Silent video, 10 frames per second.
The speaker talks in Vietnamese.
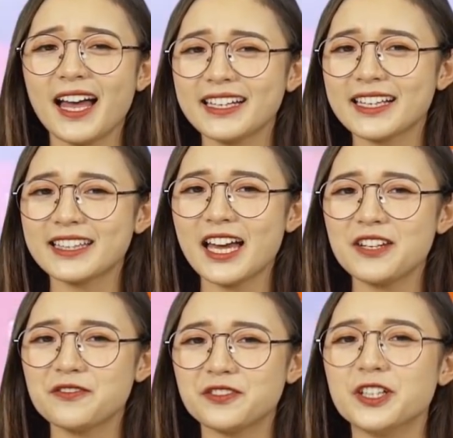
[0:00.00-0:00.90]
Hai cái
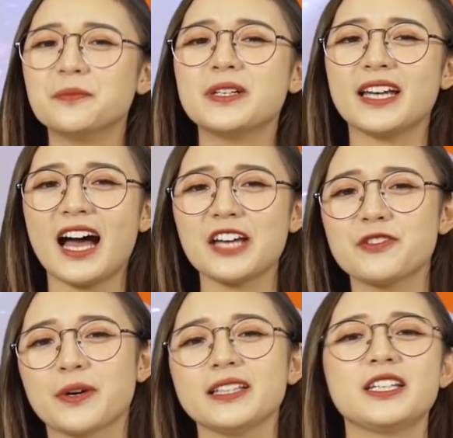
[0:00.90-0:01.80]
tên với 12
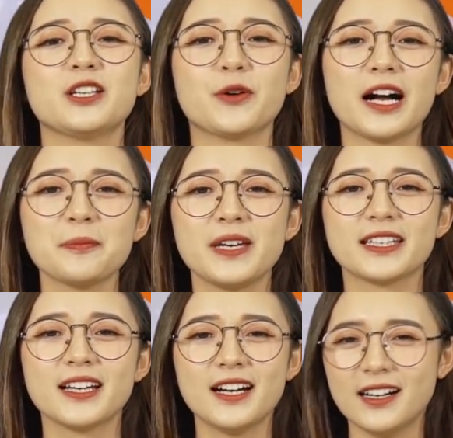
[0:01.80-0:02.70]
phong cách thi đấu khác biệt
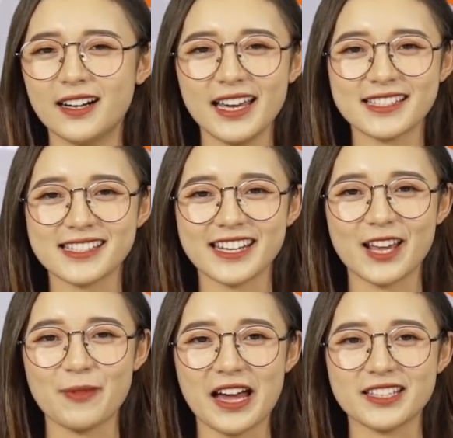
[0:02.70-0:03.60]
hứa hẹn sẽ
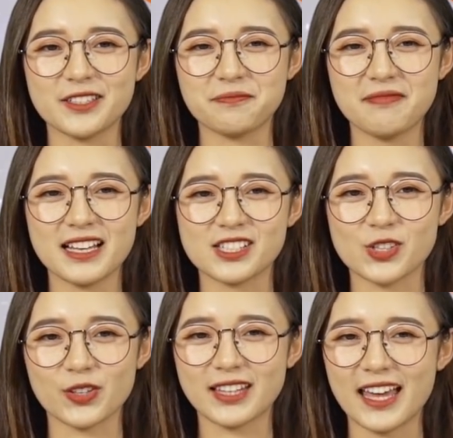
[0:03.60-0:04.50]
đem lại những màn
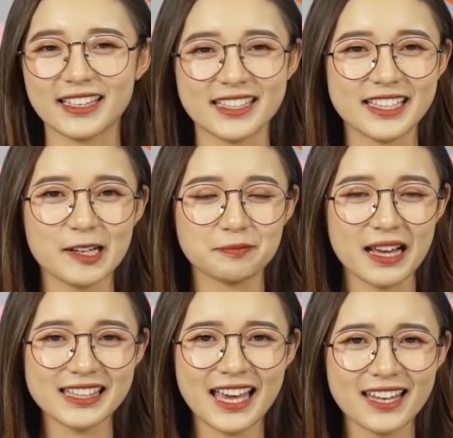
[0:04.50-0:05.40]
so tài kỹ năng
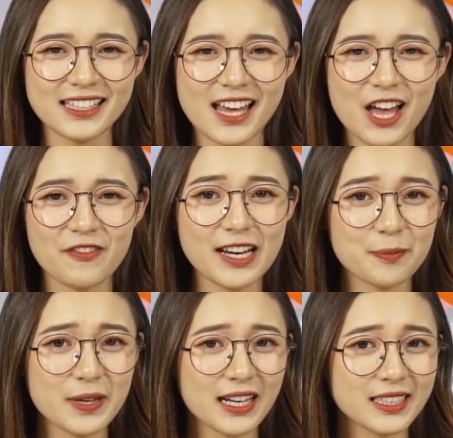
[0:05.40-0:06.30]
mãn nhãn và
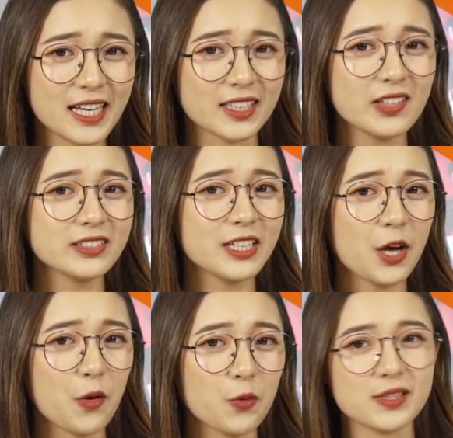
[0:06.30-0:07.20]
đặc biệt là thể thức thi
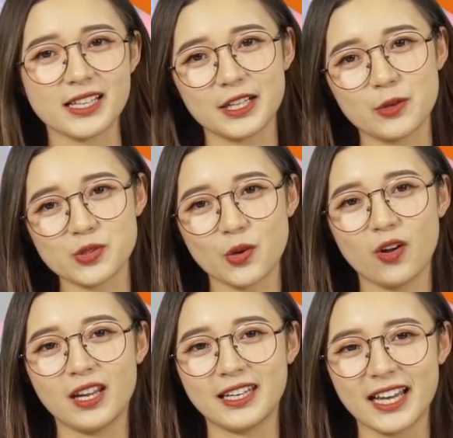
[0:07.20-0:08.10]
đấu của giải đấu
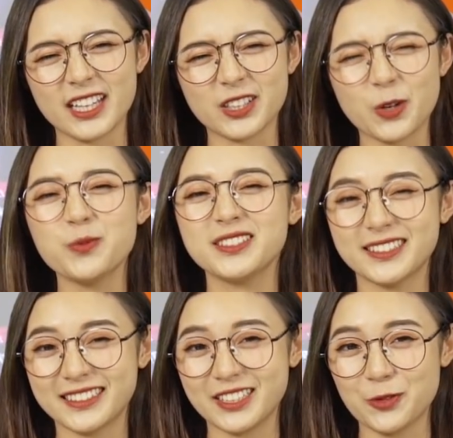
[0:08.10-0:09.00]
solo lần này cũng
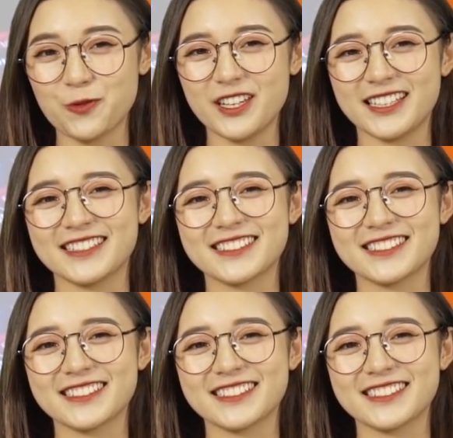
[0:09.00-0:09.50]
cực kỳ thú vị.